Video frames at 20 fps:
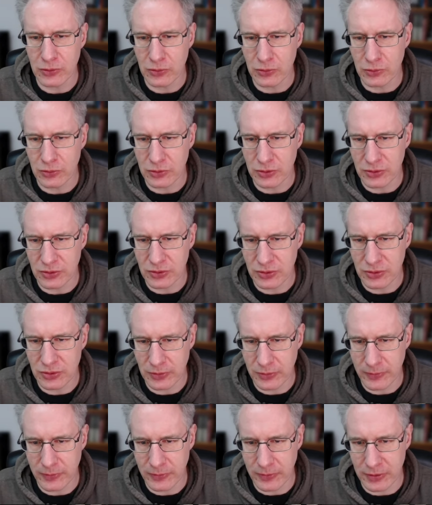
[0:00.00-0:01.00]

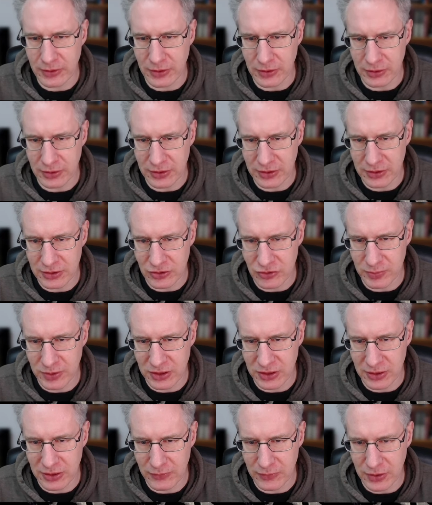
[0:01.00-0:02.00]
Und dann kriegt er
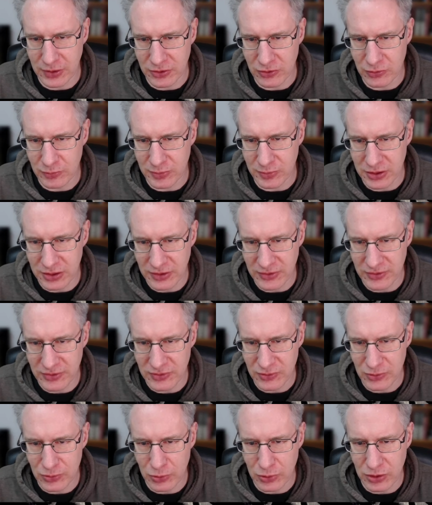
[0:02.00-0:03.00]
später vielleicht nochmal
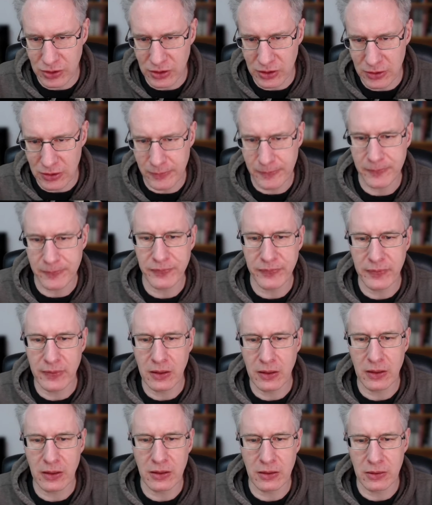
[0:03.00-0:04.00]
diese Züge hier,
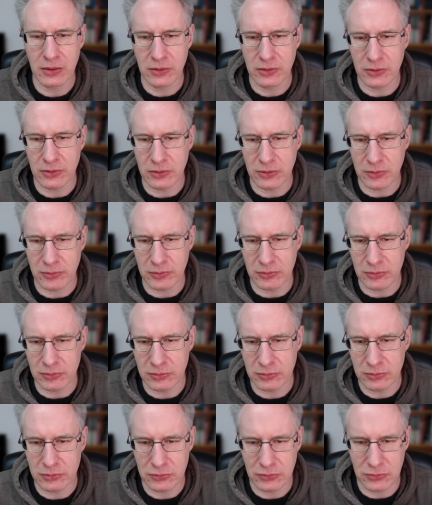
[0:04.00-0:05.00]
ähm,
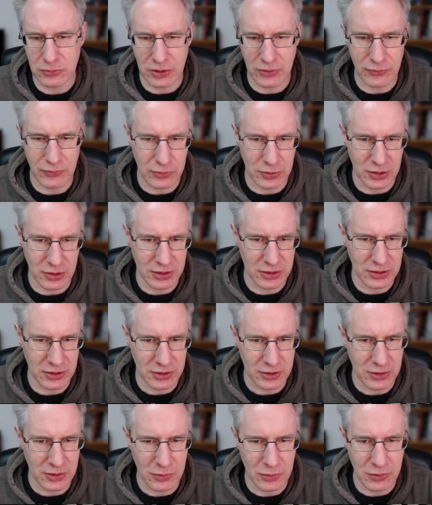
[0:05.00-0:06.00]
die vielleicht
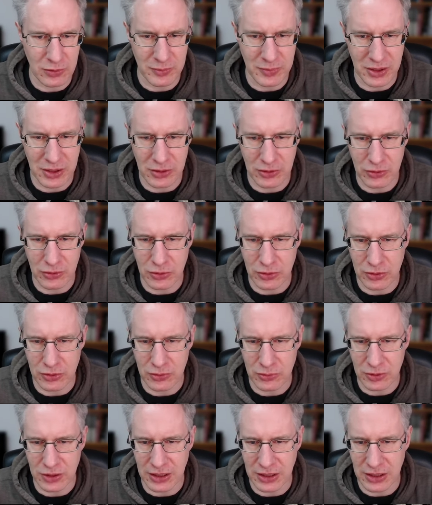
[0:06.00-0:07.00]
ein Auge machen
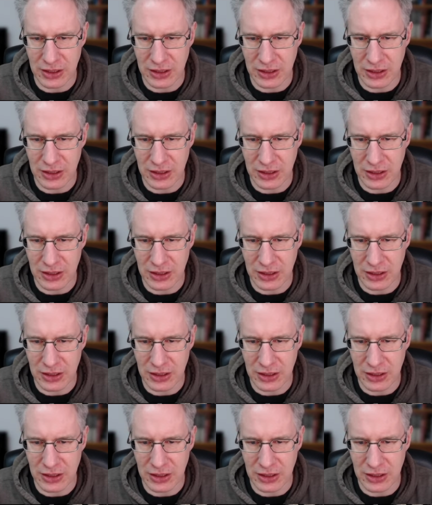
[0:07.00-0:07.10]
können oder